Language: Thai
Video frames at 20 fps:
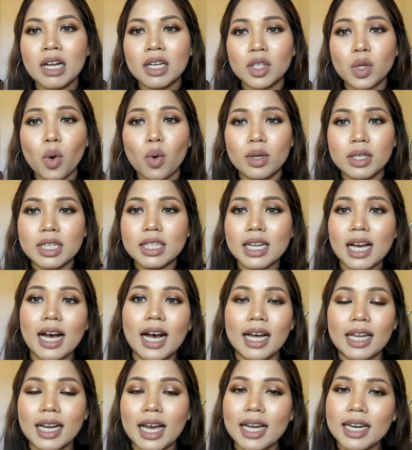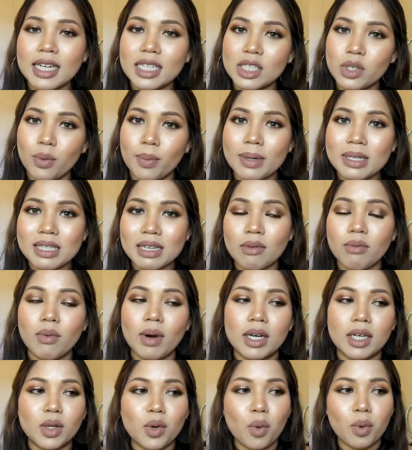โทนที่ทาได้ในชีวิตประจำวั
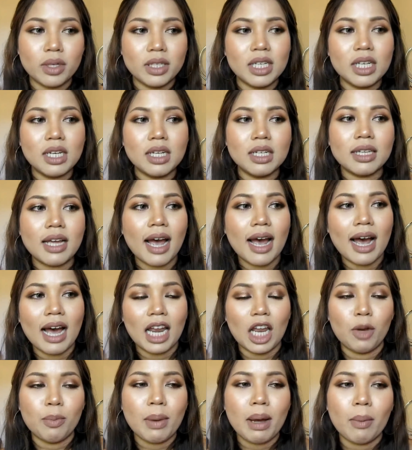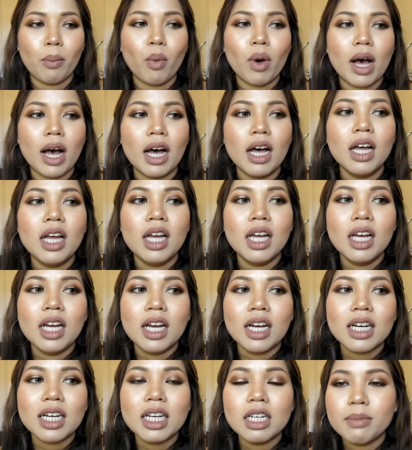น โทนที่ทาแล้วแบบว่า
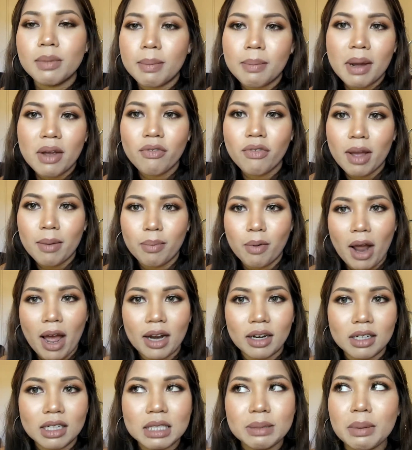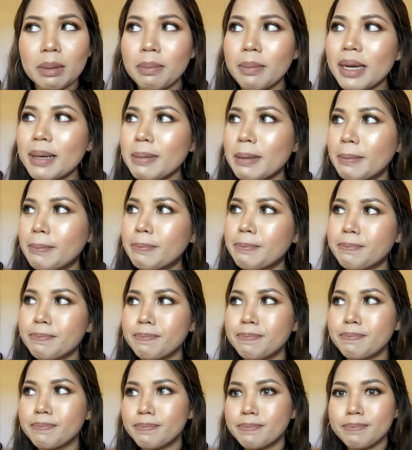คือมันไม่ไวบรนด์คือมันไม่แบบ
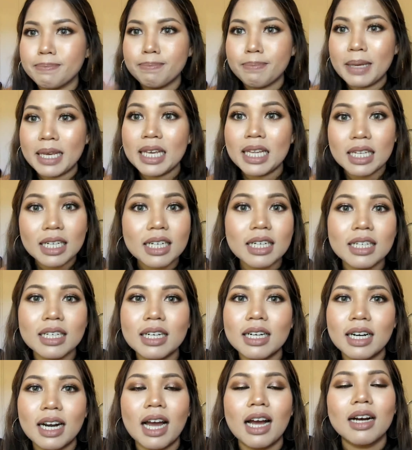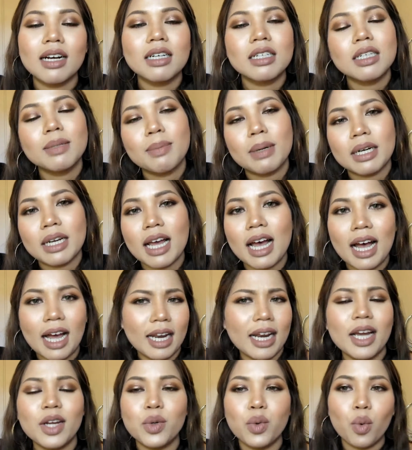ปี๊ดเกินอะเออคือมันทา
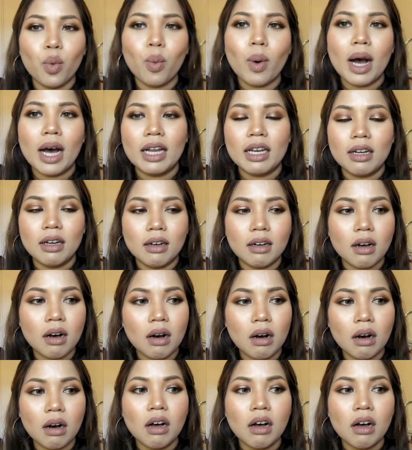ได้ทุกวัน แล้วก็